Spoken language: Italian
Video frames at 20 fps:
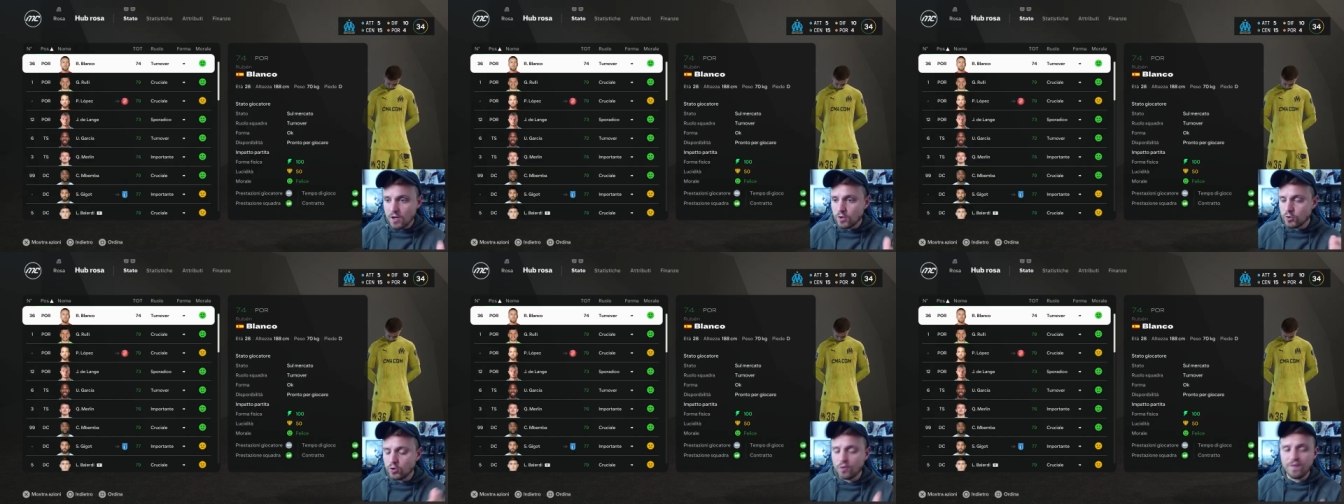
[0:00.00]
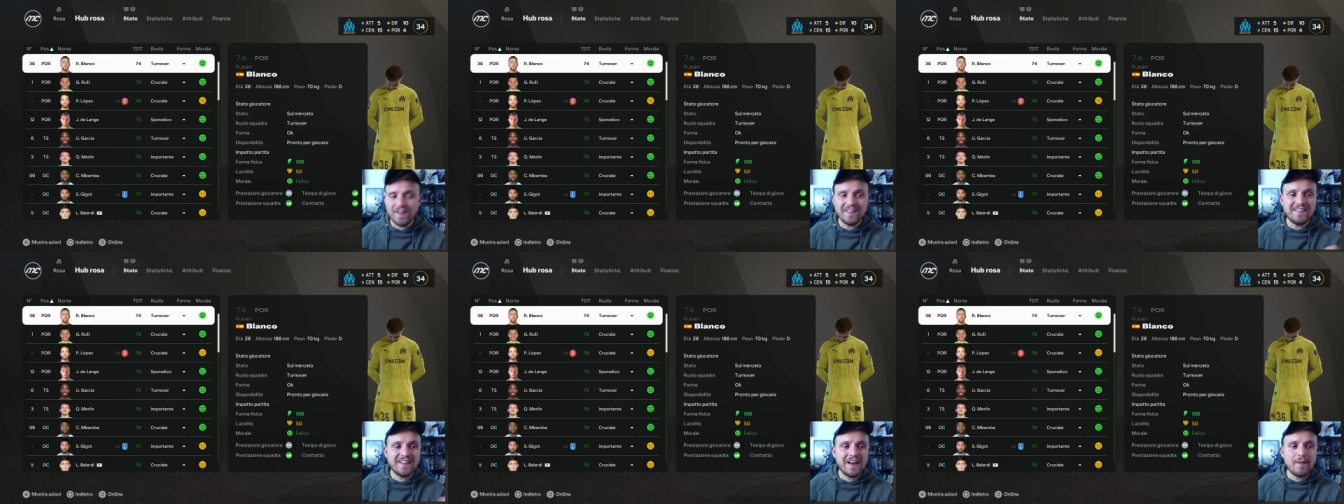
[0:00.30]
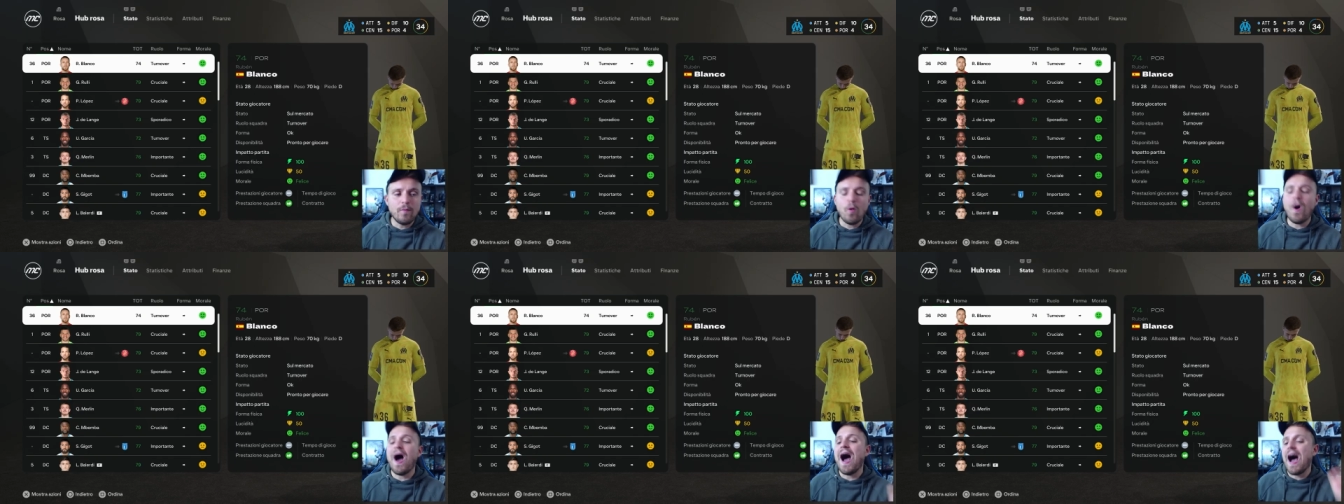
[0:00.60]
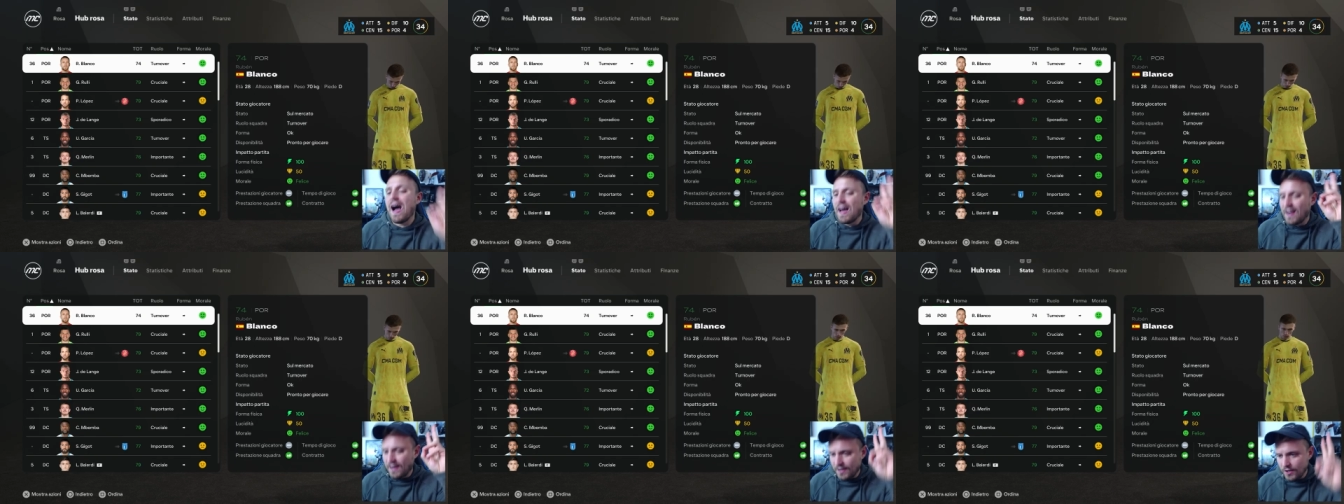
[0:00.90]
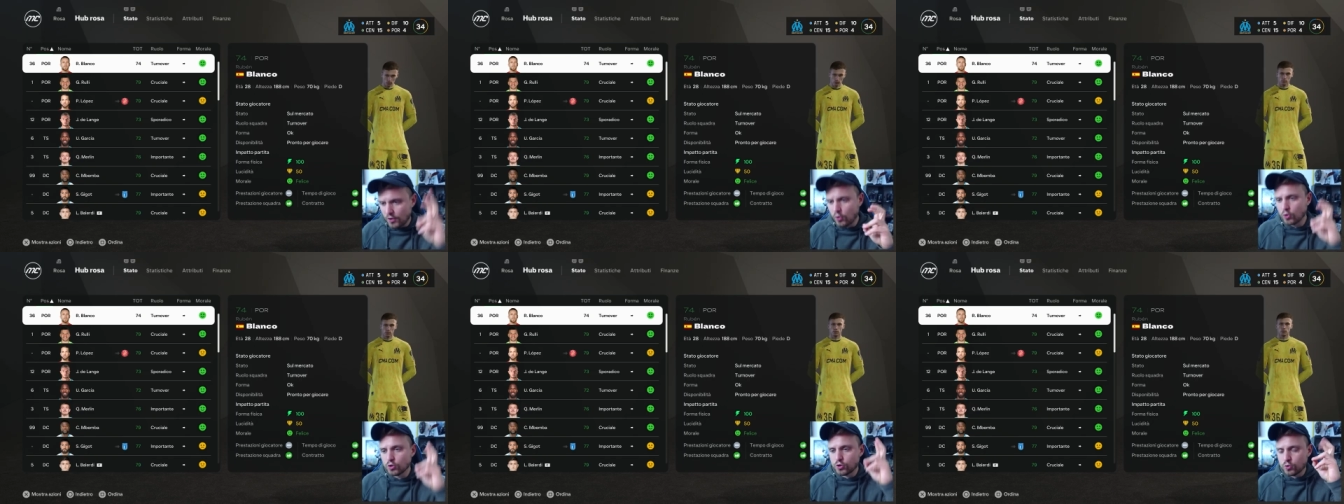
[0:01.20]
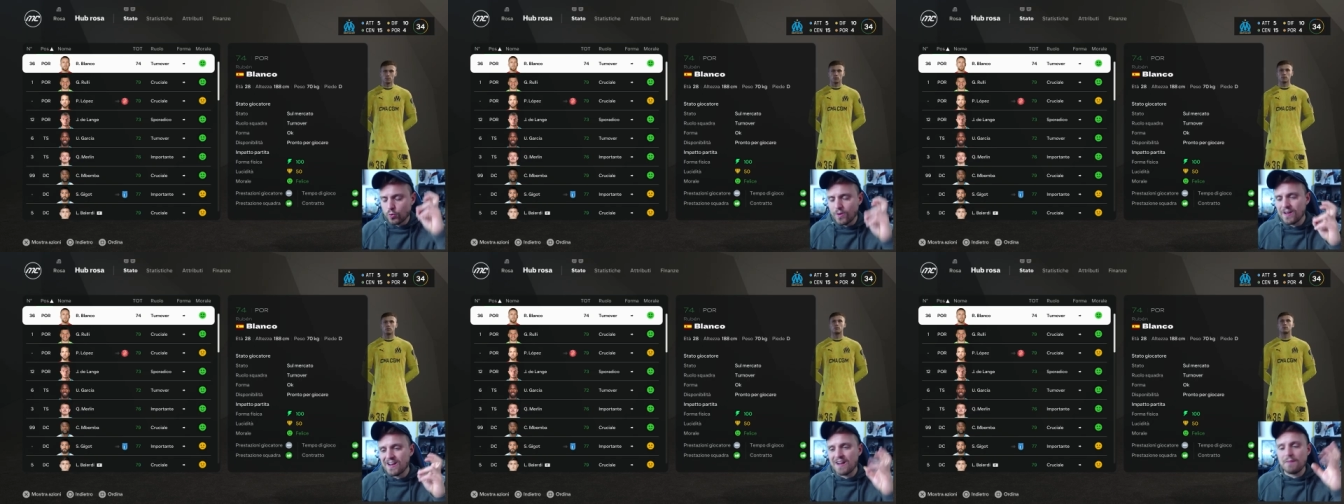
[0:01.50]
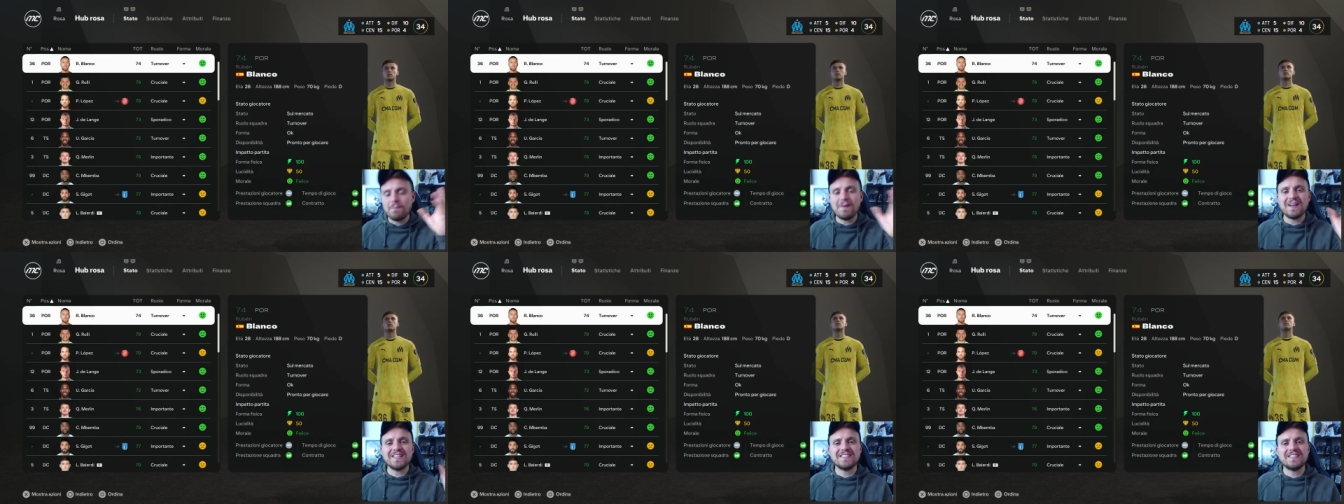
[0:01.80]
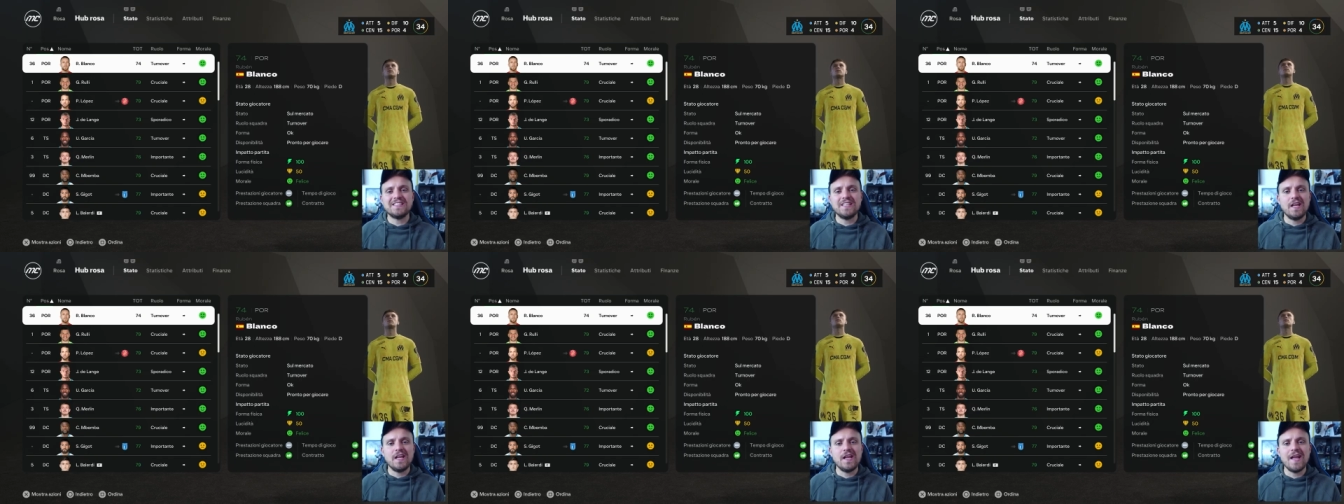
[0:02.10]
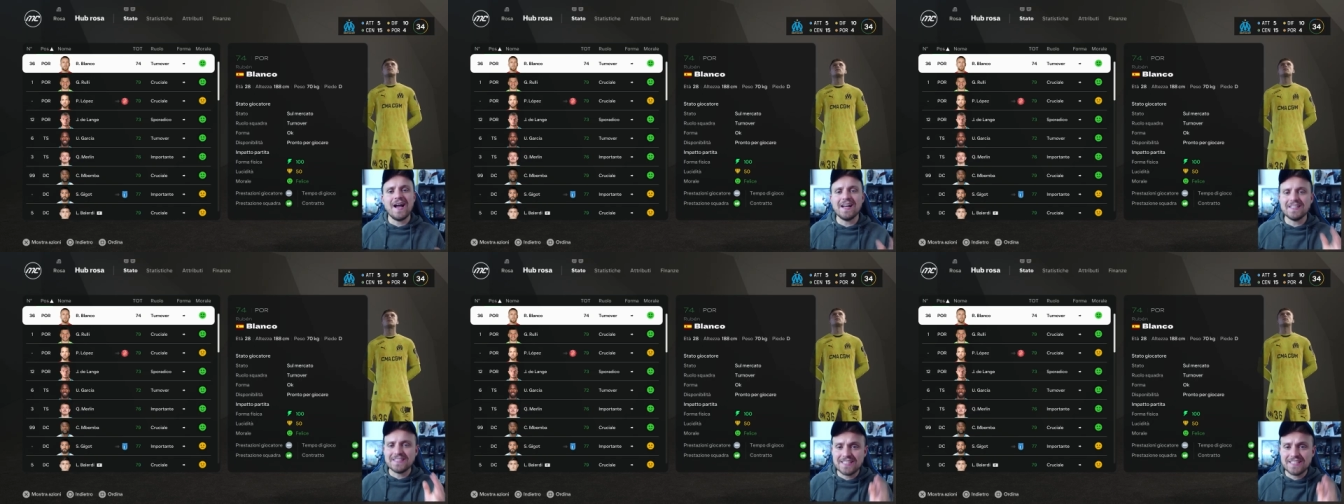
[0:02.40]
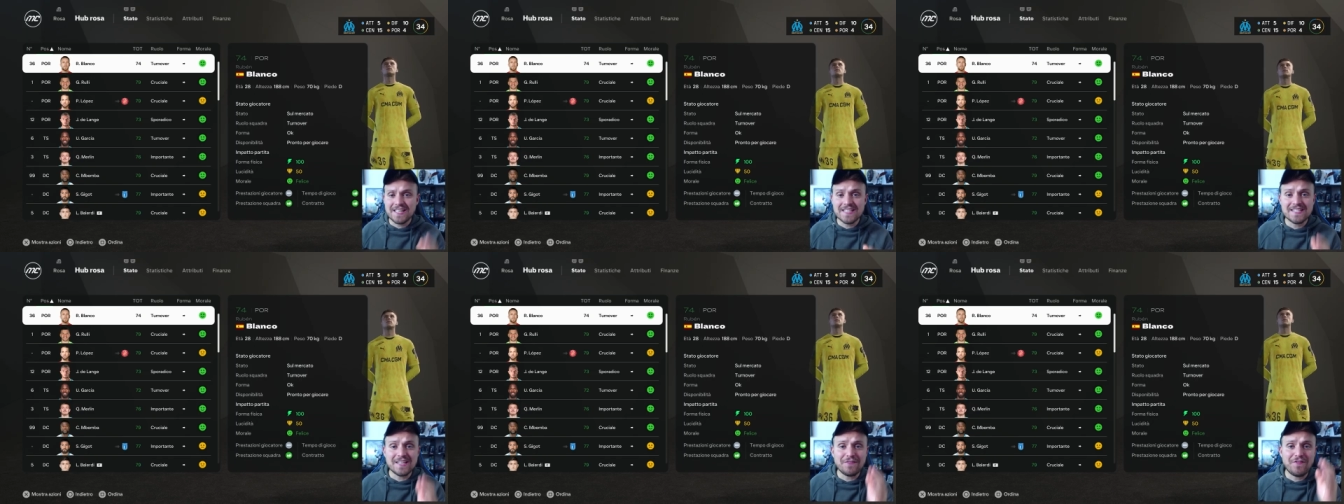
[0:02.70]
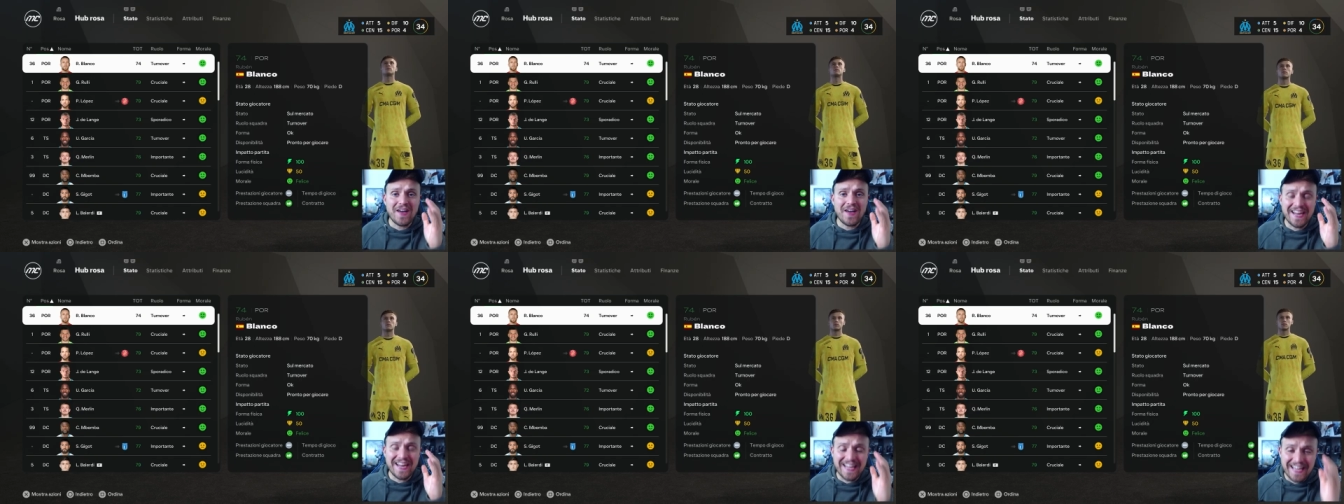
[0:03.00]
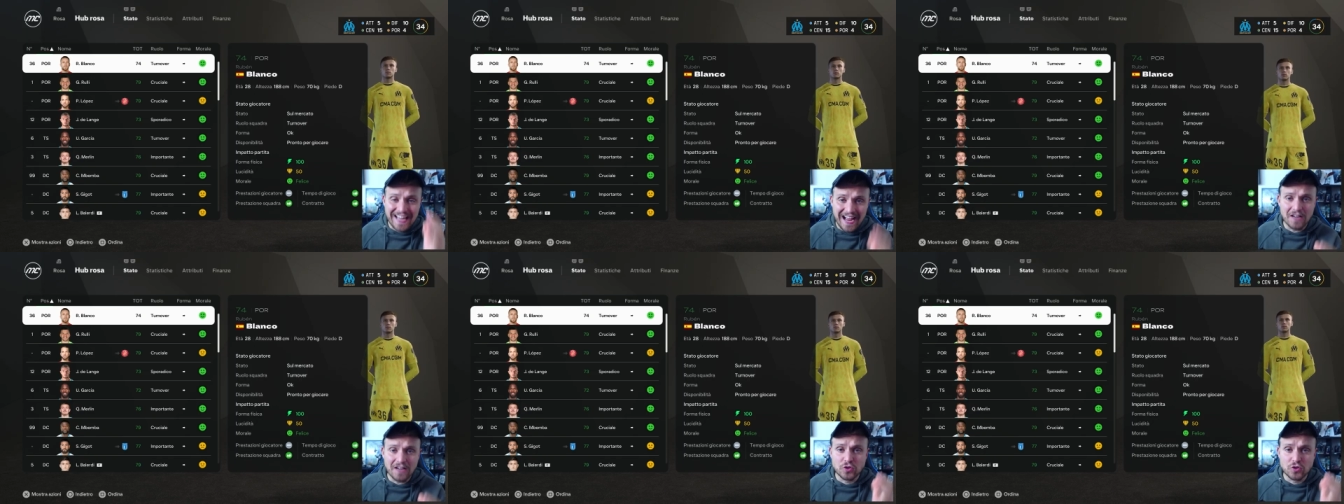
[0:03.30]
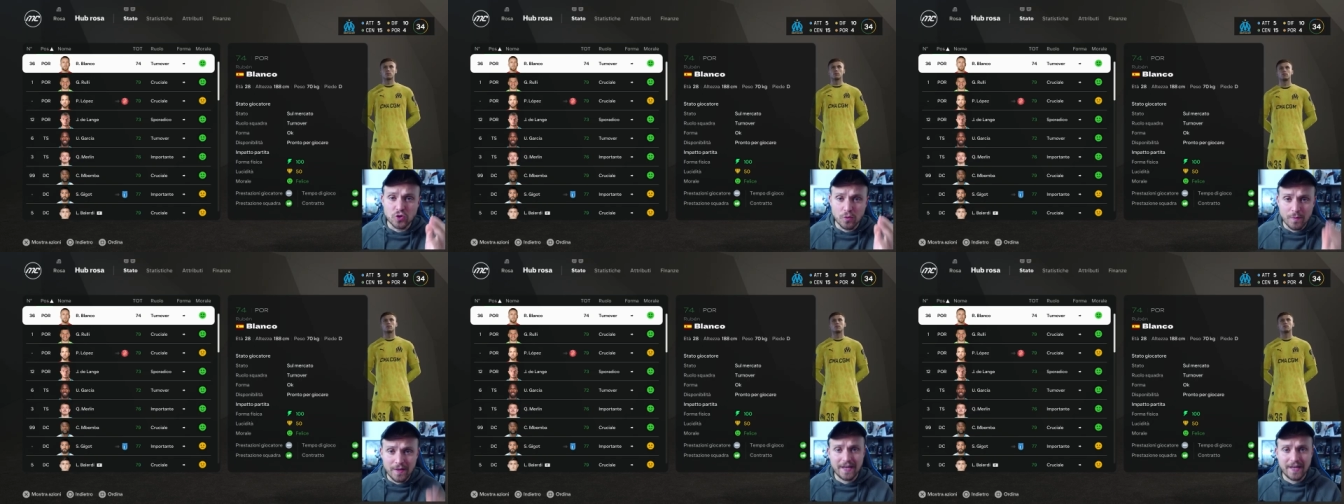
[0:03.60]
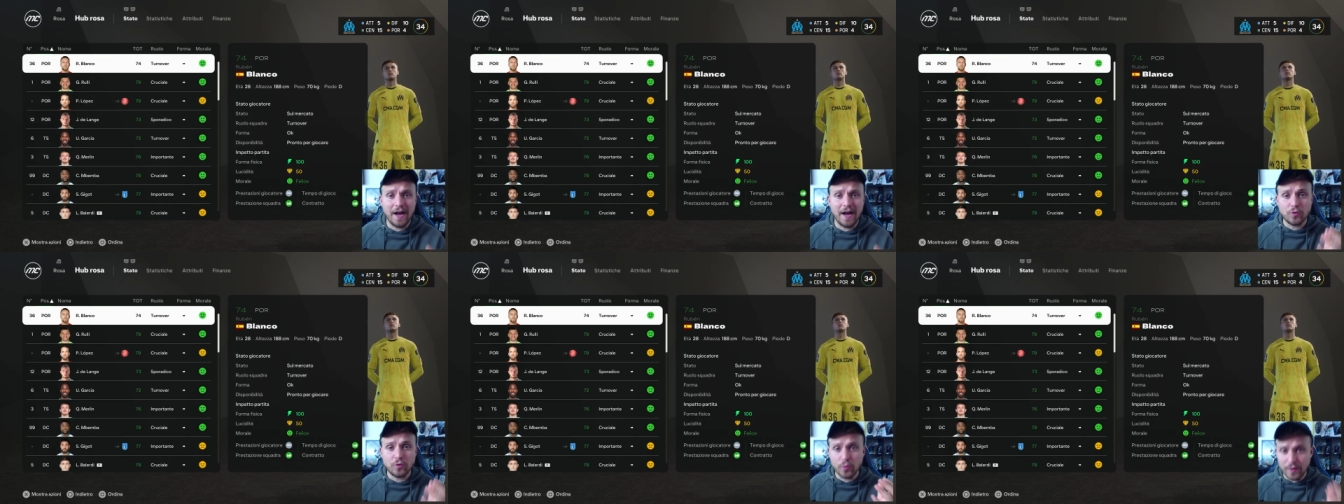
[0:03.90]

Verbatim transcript: dove andremo a ricostruire il del Marsiglia senza fare calciomercato in